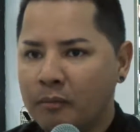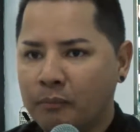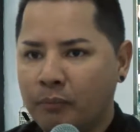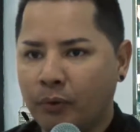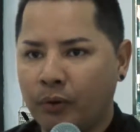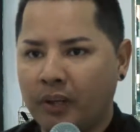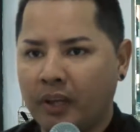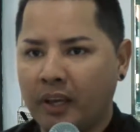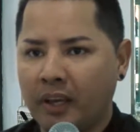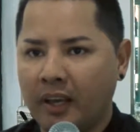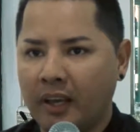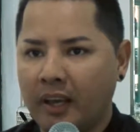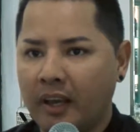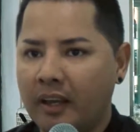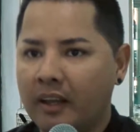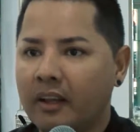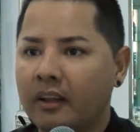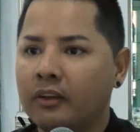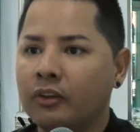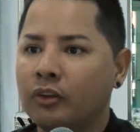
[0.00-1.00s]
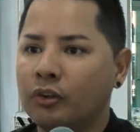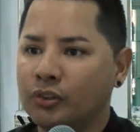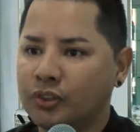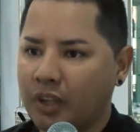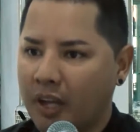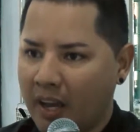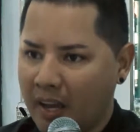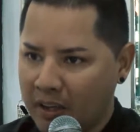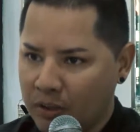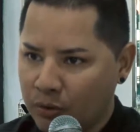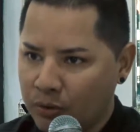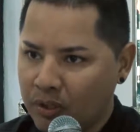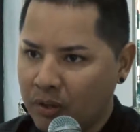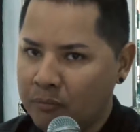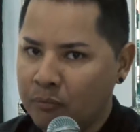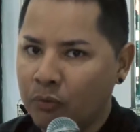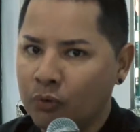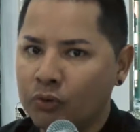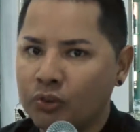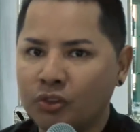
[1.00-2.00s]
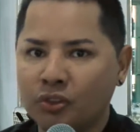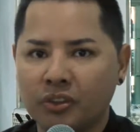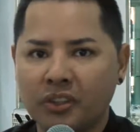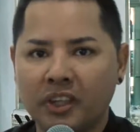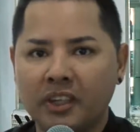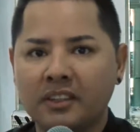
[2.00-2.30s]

porque nos ayuda mucho y